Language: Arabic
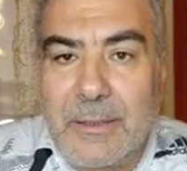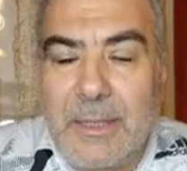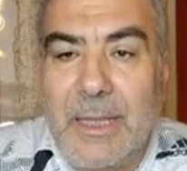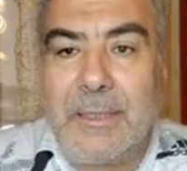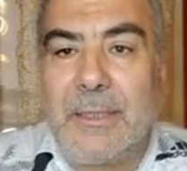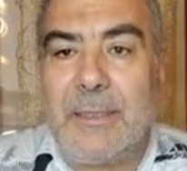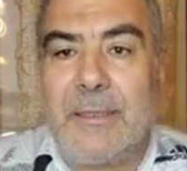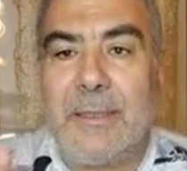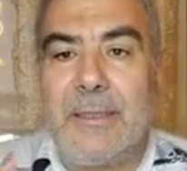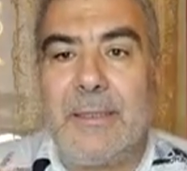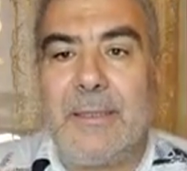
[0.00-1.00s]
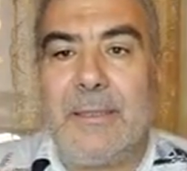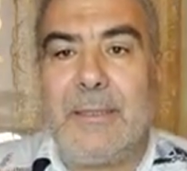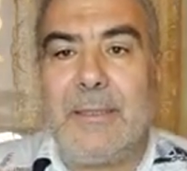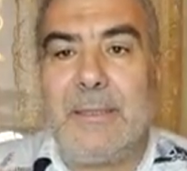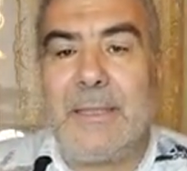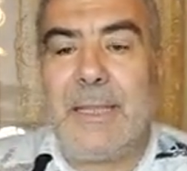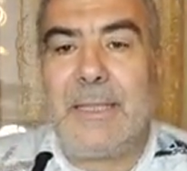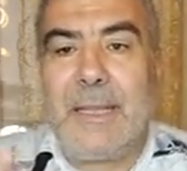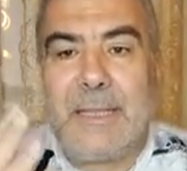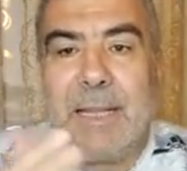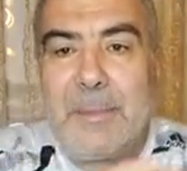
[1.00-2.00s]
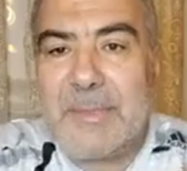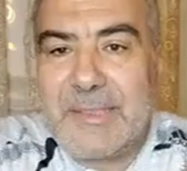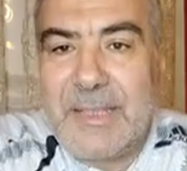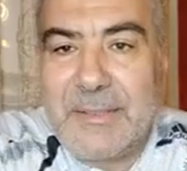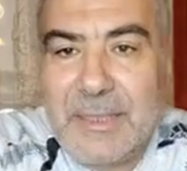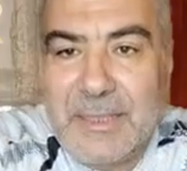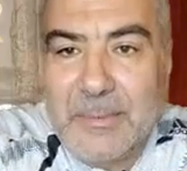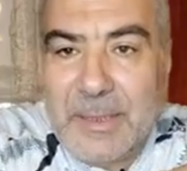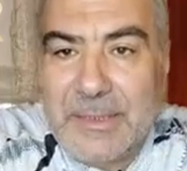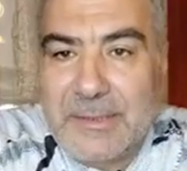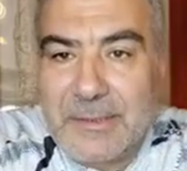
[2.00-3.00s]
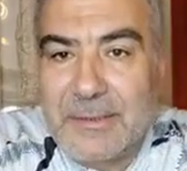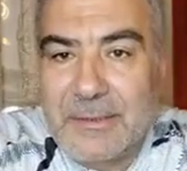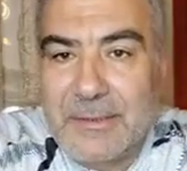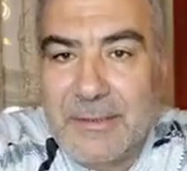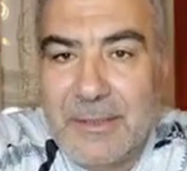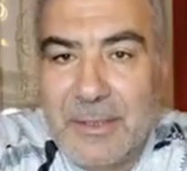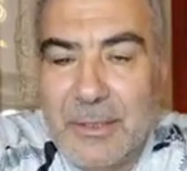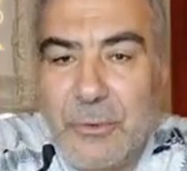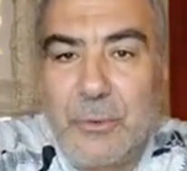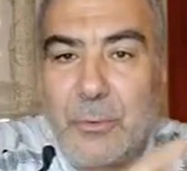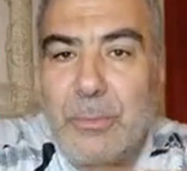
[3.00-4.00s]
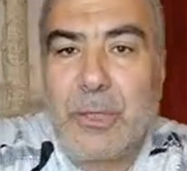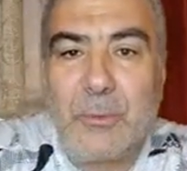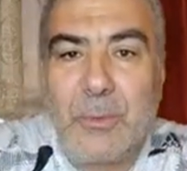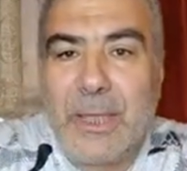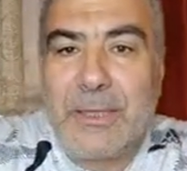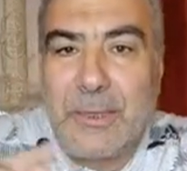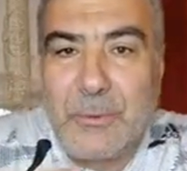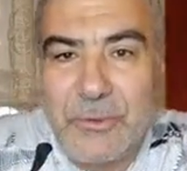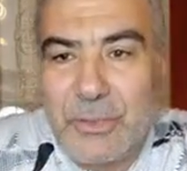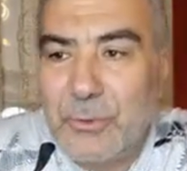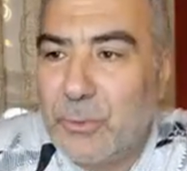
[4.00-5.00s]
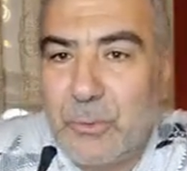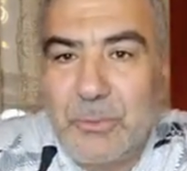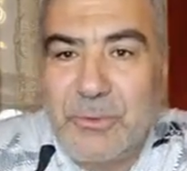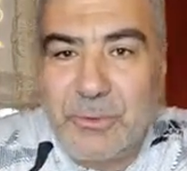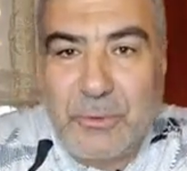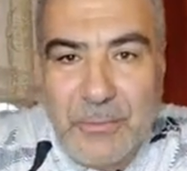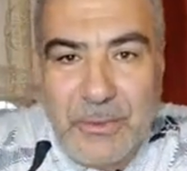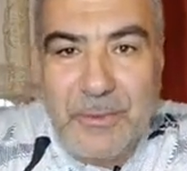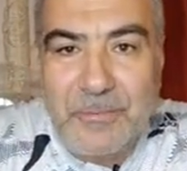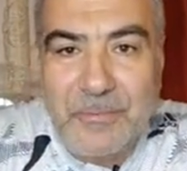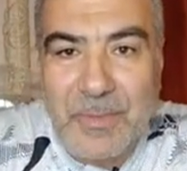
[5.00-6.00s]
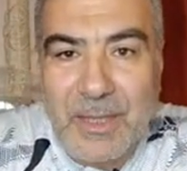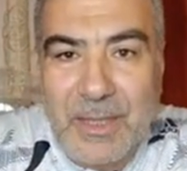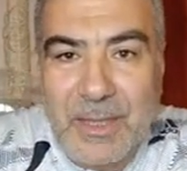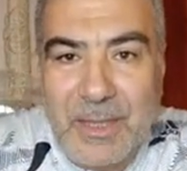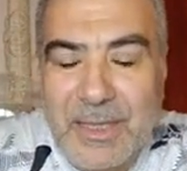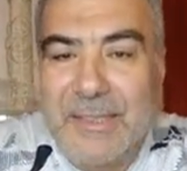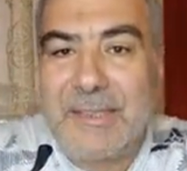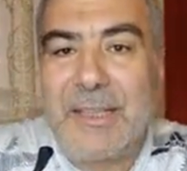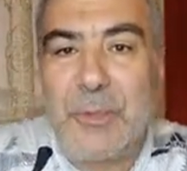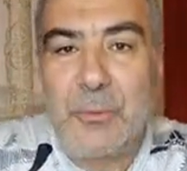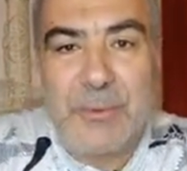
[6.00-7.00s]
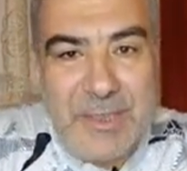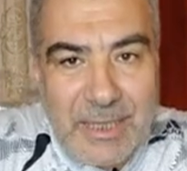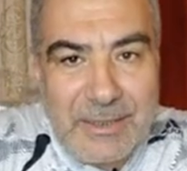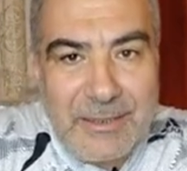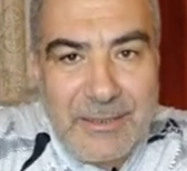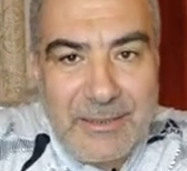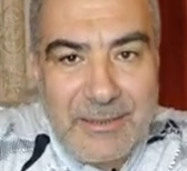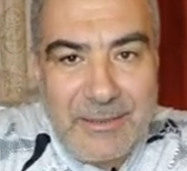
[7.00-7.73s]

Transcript: يعني آه، يعني أنا ألبس هذا اللباس ثم أقول هذا وجدته بالصدفة ليس له صانع